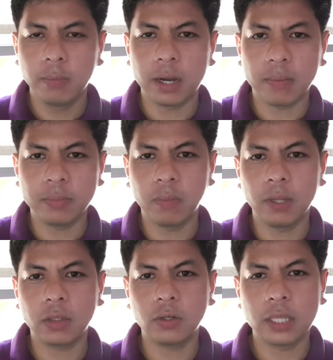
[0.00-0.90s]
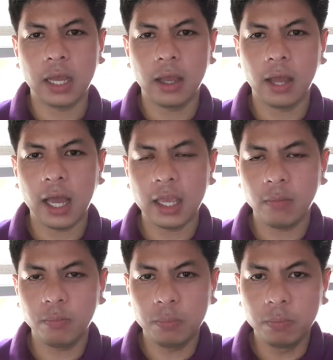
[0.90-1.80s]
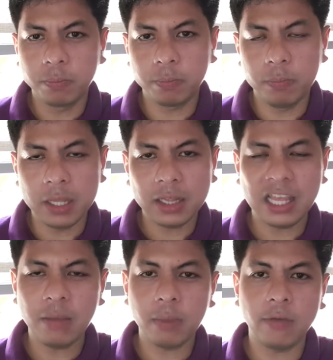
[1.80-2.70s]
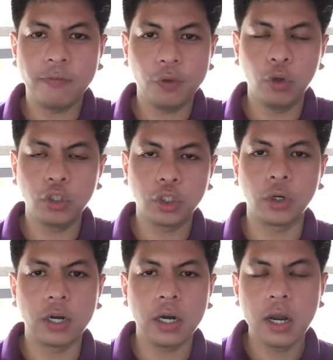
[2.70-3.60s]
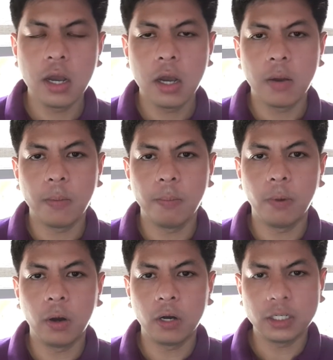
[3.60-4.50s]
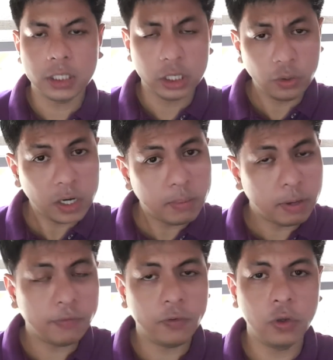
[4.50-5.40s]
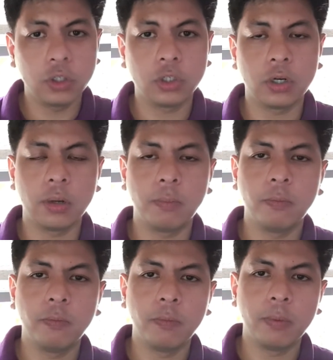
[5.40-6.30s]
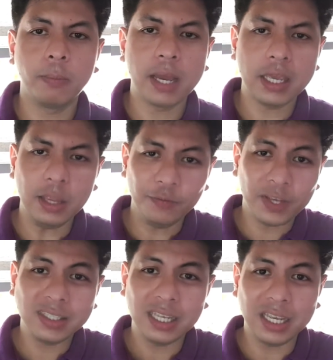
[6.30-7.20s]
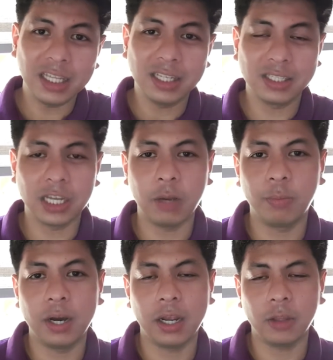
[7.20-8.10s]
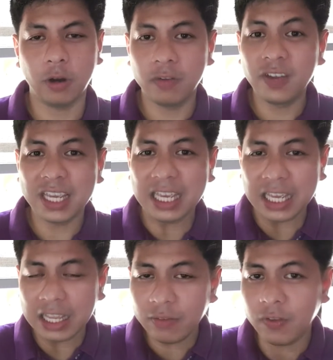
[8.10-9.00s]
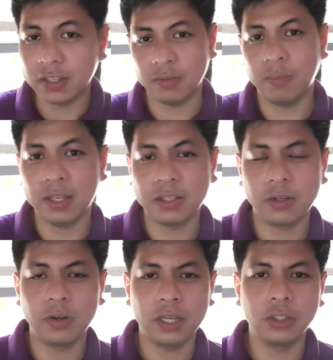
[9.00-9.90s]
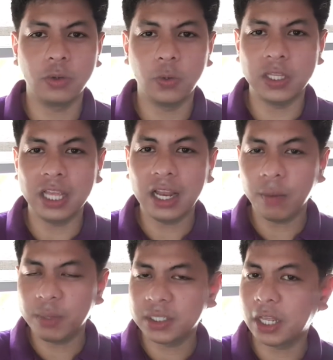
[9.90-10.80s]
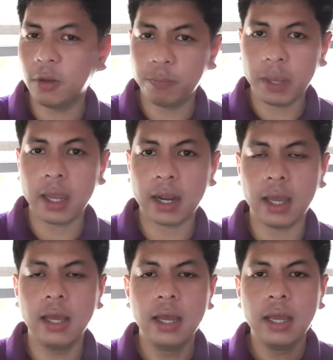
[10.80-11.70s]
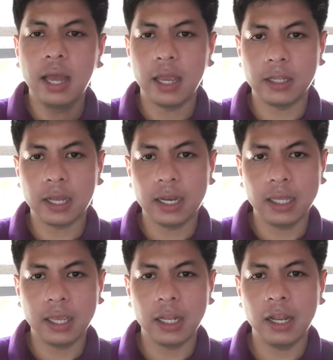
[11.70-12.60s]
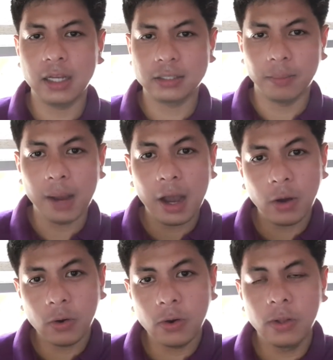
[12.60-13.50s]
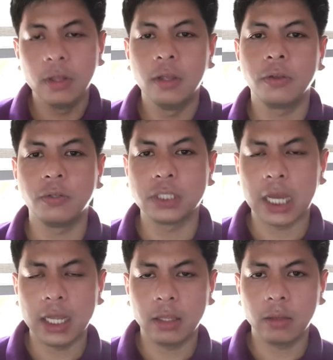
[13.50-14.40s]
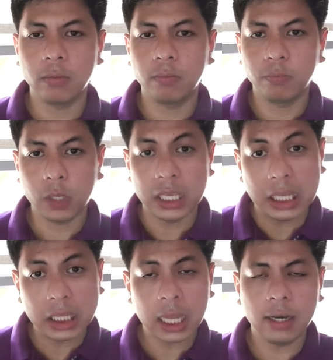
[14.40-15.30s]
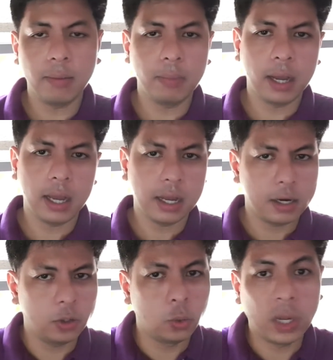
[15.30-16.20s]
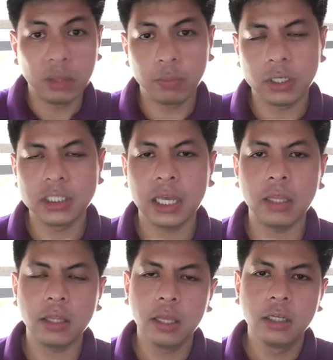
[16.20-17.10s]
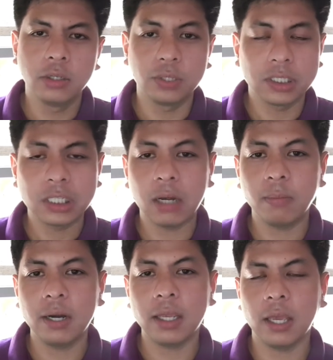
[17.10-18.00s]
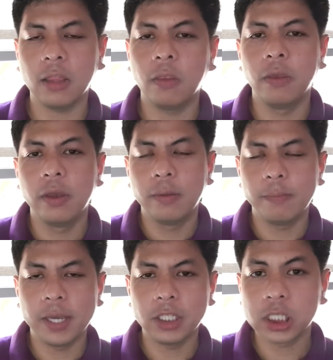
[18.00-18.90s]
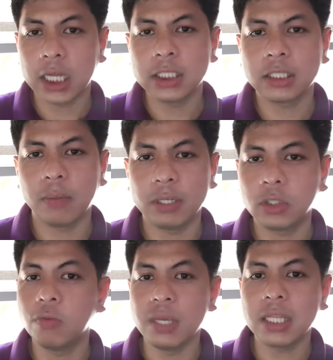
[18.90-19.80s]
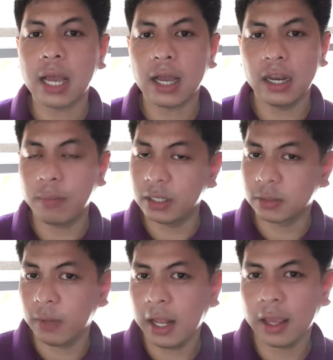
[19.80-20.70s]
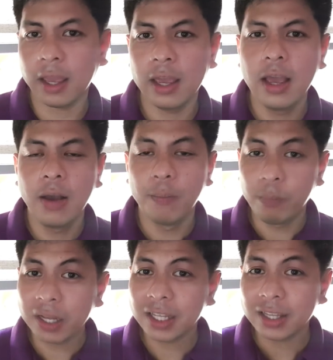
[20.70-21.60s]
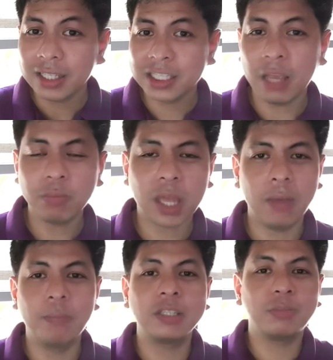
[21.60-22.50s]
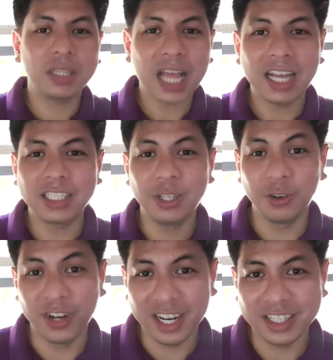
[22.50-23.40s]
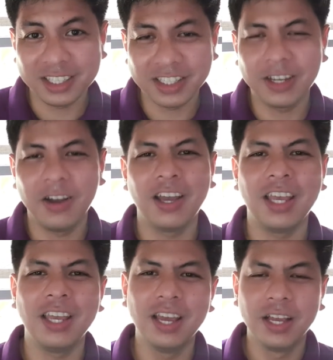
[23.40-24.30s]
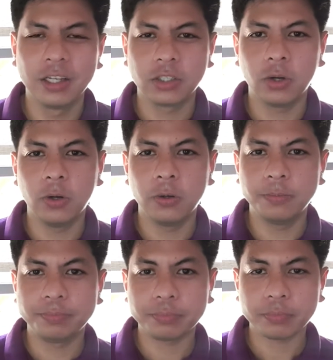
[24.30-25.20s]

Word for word: maramdaman ko na I am building my future or securing my future by investing in the stock market or by investments. Okay, so hindi lang basta yung pera ay nakalagay lang sa bangko kung saan kikita ng mga around 1%. So sa stock market, may chance na mas kumita ka ng mas malaki but at the same time, mas mataas yung risk. Okay? So,